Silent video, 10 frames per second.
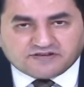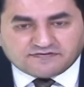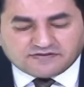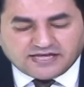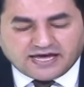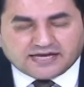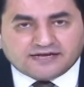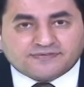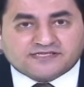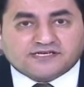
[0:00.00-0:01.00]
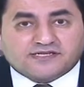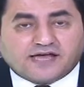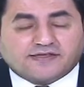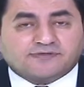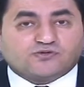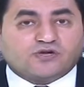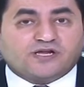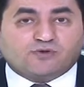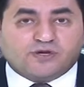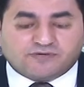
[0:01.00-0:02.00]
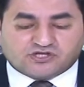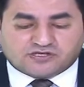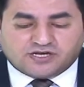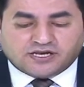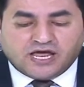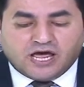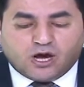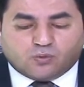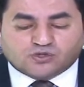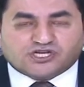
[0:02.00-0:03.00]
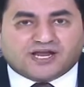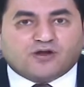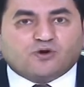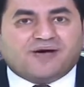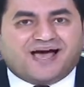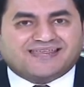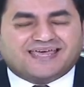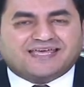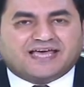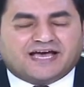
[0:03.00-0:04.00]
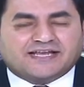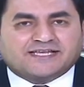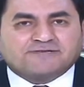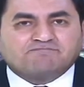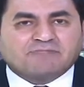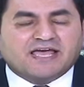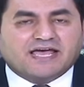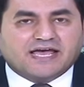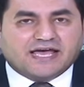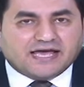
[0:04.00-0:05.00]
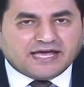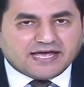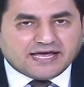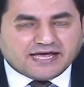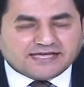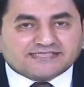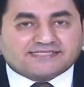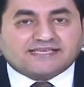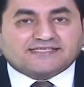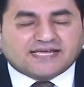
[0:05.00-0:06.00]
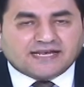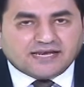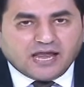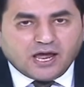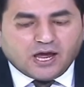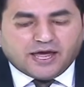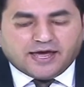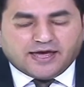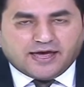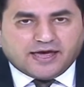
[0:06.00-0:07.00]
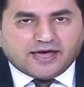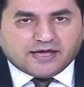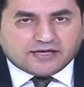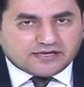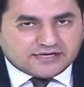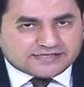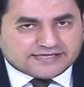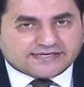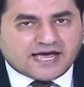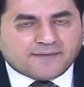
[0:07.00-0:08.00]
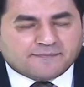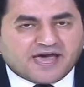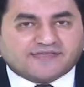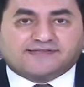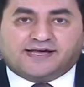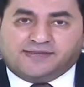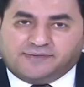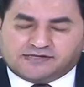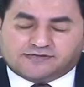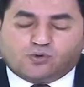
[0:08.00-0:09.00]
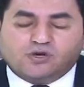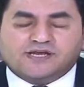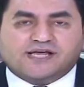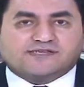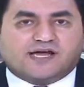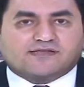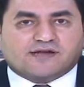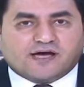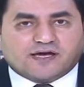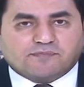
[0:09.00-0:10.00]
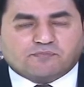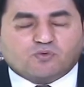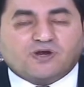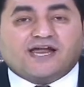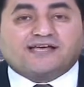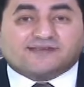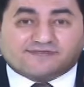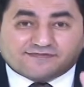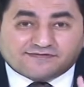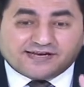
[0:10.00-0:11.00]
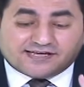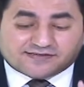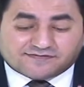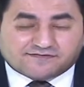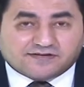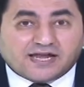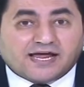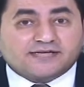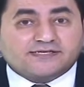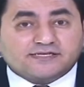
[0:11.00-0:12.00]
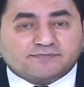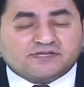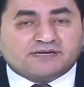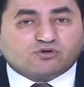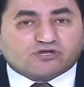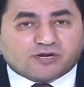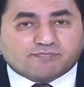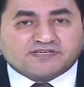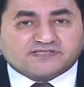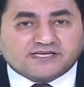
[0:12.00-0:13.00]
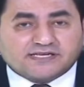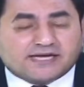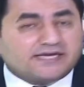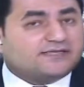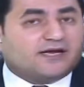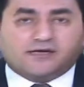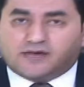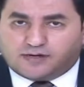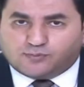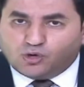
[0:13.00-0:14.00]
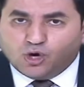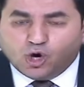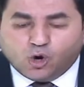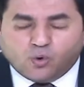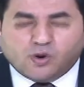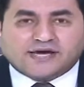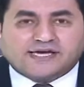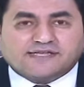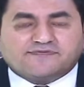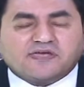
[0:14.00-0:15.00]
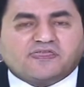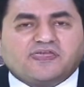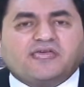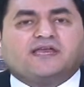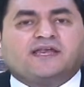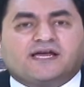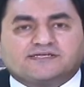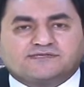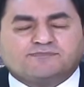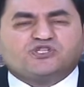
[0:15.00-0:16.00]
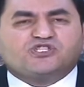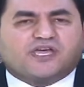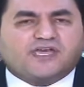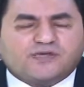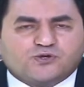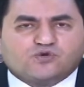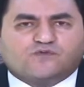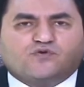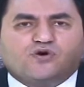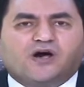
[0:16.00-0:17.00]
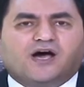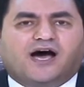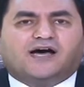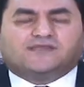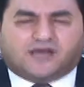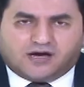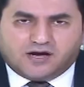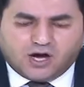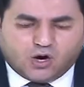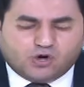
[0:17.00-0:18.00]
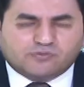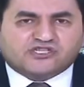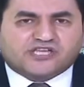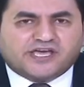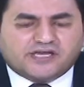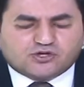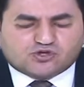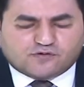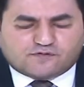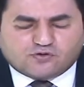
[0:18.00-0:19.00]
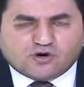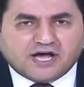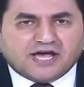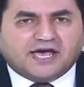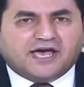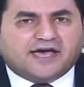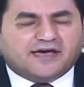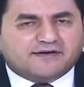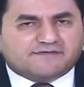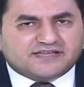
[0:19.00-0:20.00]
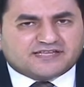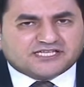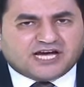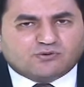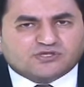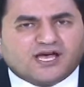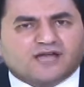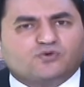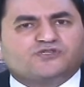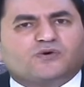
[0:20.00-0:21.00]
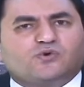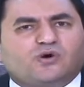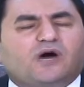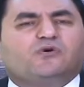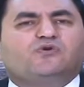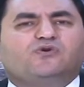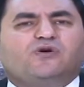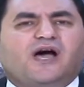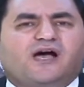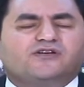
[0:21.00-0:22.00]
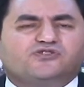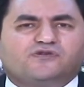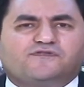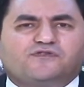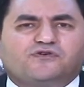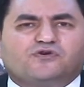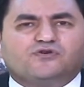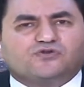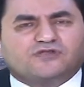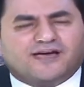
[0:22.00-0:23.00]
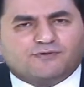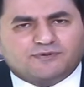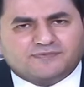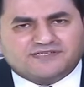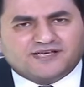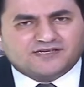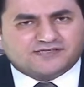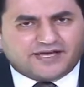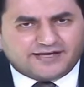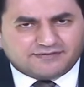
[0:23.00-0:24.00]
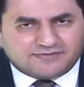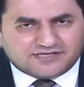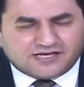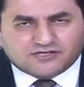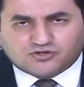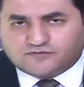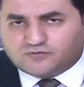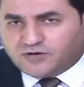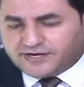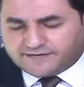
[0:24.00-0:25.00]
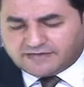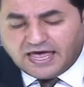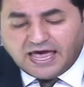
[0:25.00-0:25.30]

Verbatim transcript: في في داخل المسجد هذه مسؤوليه مهمه جدا وان شاء الله انه ما حدا يعني آه، يستسهل آه، الالتزام بهذه التعليمات كل الناس راح تراقب وللاسف للاسف العديد من المتربصين اكيد راح يراقبوا واكيد في كثير ناس مشتهين يشوفوا اخطاء ومشتهين يشوفوا آه، في تجاوزات ويصوروها ويقولوها شوفوا كنتوا تطالبوا بالمساجد هي المساجد شفتوها كيف